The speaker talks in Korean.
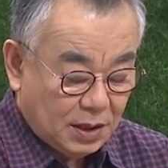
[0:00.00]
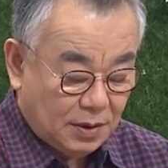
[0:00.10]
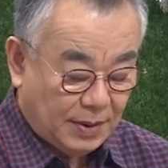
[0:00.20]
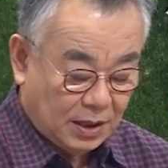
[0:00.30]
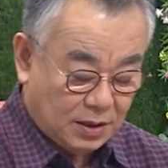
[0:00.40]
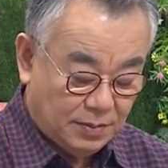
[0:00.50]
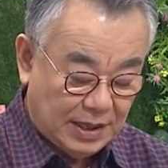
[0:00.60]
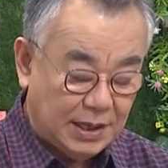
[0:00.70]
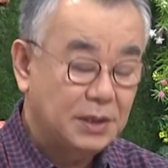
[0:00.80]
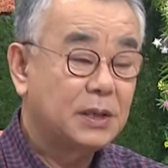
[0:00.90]
그만큼
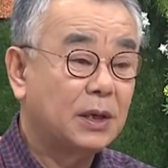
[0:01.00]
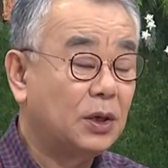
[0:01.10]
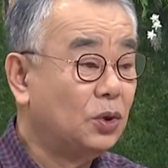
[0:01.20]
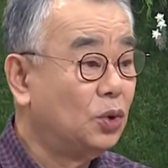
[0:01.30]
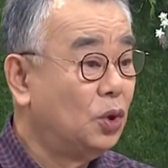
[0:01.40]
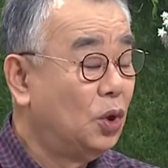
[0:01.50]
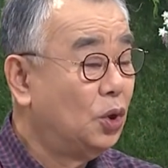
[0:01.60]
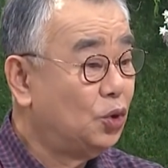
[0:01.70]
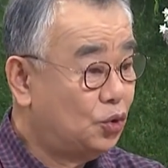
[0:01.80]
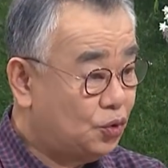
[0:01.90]
안식일은
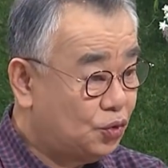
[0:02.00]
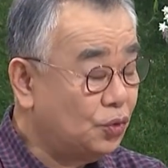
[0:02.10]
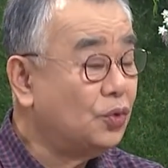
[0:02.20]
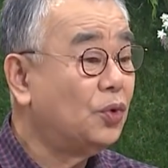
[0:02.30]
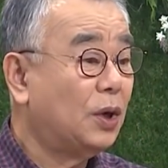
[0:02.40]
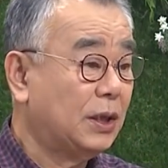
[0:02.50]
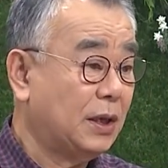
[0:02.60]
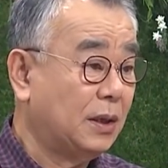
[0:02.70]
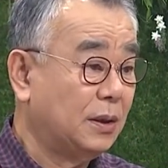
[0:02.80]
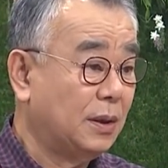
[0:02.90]
중요하다는